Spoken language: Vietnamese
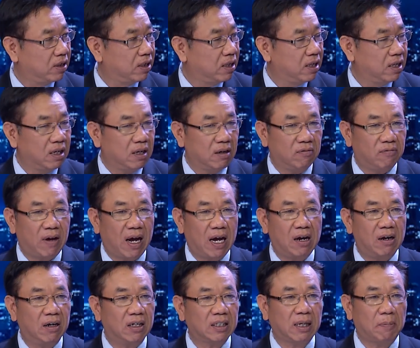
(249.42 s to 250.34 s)
yeah. Dạ. và
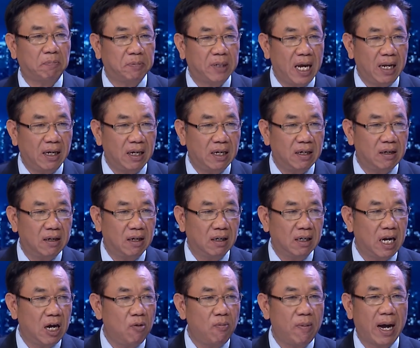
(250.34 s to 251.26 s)
người đó sắp chết đi nữa
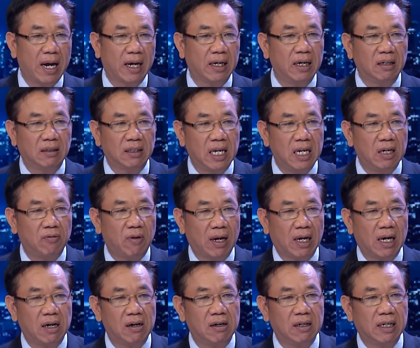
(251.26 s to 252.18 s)
nếu mà cái đức tin của
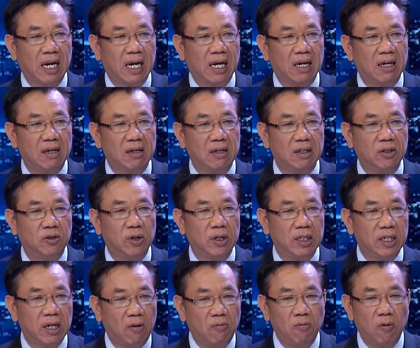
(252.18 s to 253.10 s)
anh là người này là người
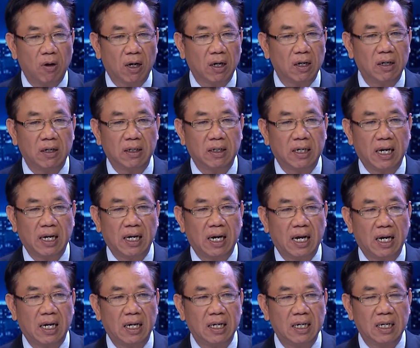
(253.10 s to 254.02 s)
chuyển giống hoặc là người này
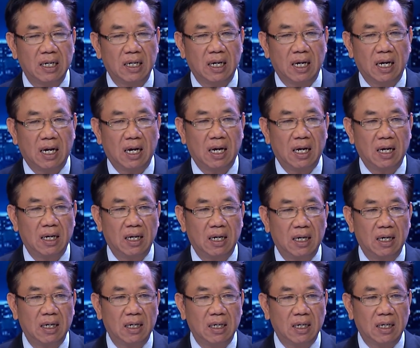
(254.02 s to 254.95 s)
là
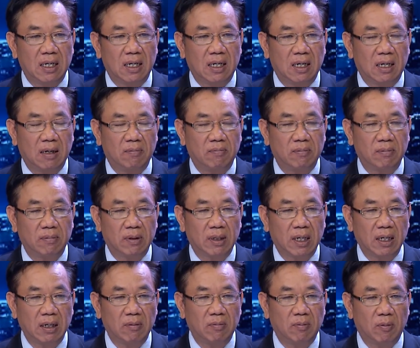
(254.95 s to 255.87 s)
à, um,
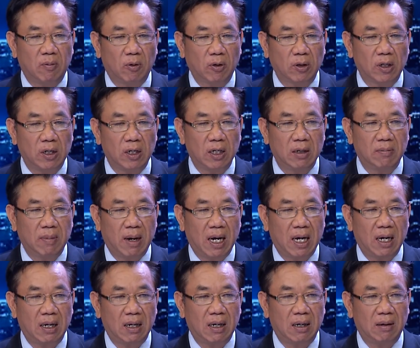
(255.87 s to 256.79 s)
cái một người
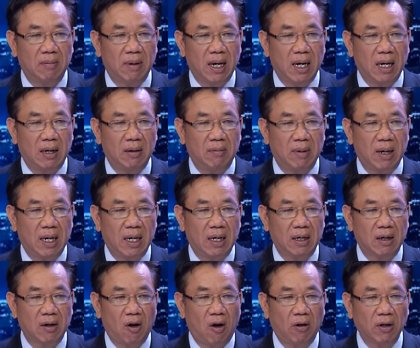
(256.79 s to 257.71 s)
mà mà mà
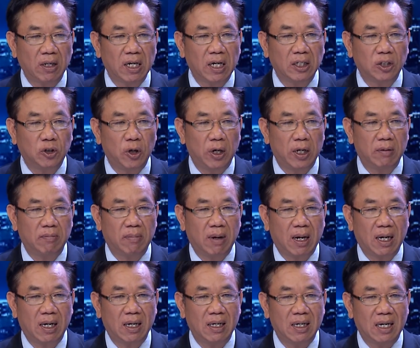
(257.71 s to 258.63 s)
có những cái chuyện
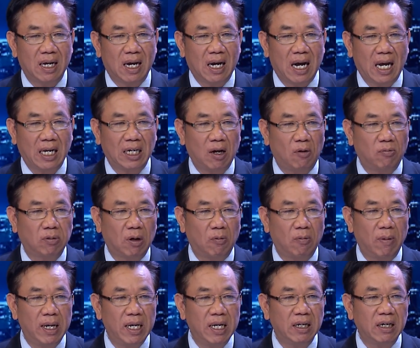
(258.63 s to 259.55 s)
mà anh không
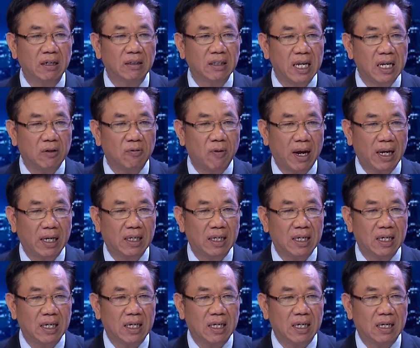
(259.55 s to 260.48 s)
đồng ý cái đức tin của anh
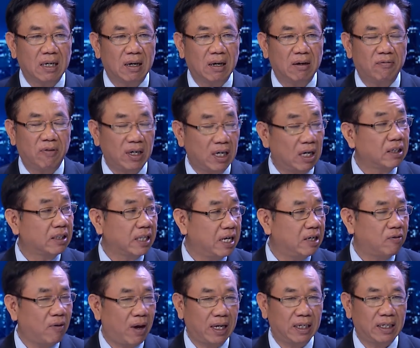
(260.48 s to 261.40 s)
à, với đức
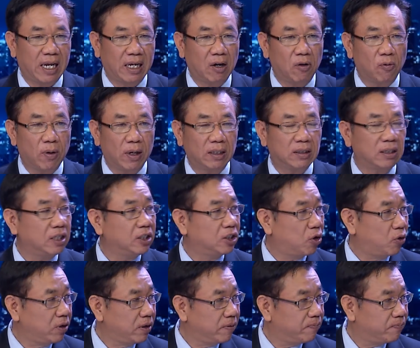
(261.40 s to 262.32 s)
tin của anh thì anh có quyền từ
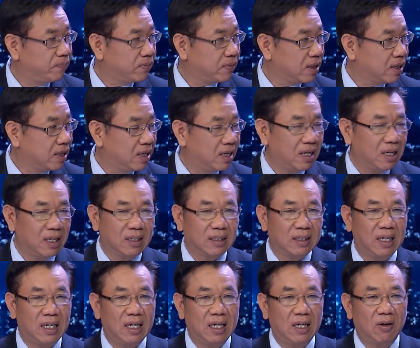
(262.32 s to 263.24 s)
chối yeah. Dạ.
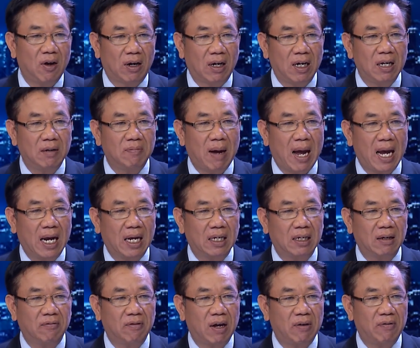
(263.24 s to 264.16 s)
thì luật liên
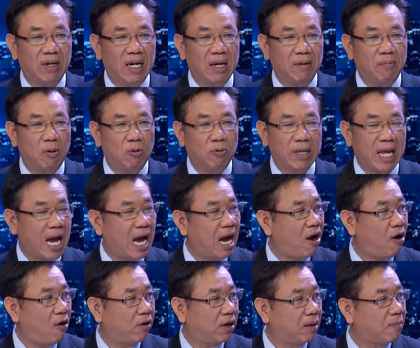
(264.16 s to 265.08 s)
bang về vấn đề màu da
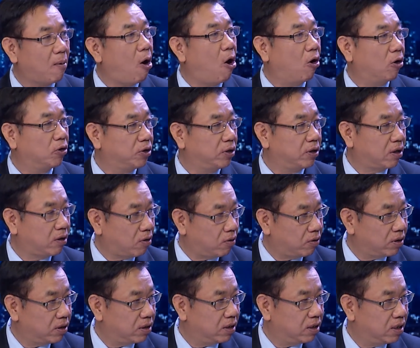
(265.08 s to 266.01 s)
họ đã bỏ chuyện đó rồi
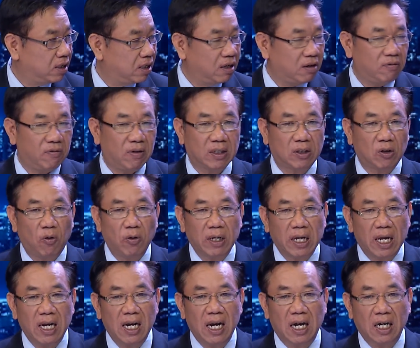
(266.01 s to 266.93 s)
yeah. Dạ. và tôi
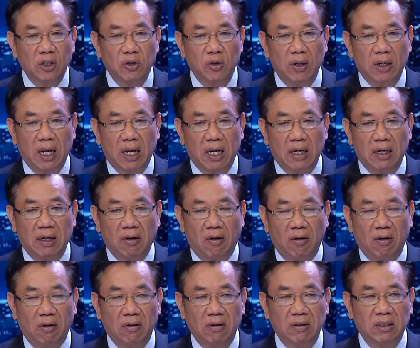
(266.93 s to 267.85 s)
nghĩ là cái chuyện này
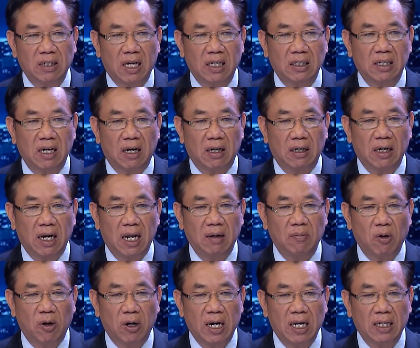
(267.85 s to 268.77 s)
nó sẽ trở nên
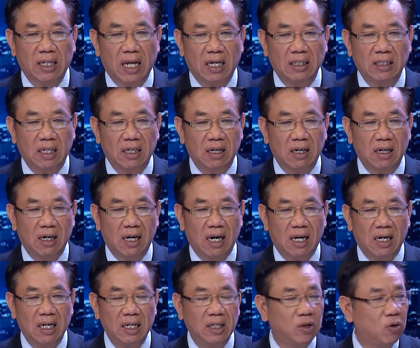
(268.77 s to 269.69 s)
một cái đề tài rất là
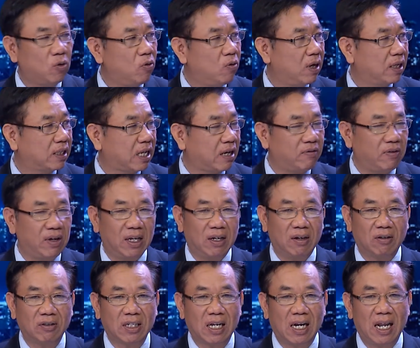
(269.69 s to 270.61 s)
lý thú là tại vì
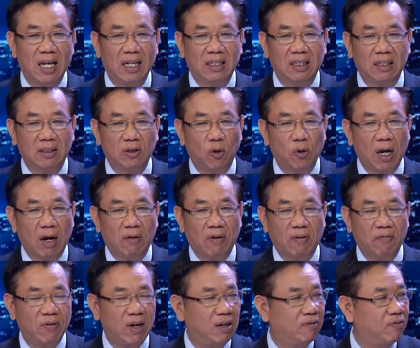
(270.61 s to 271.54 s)
nó sẽ lên tới tối cao
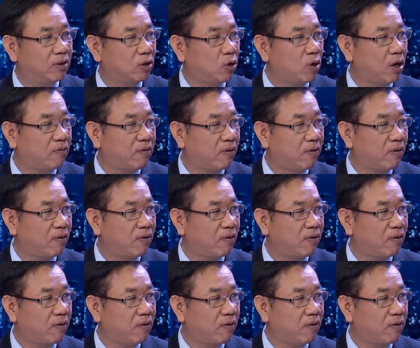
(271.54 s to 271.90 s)
pháp viện và tối cao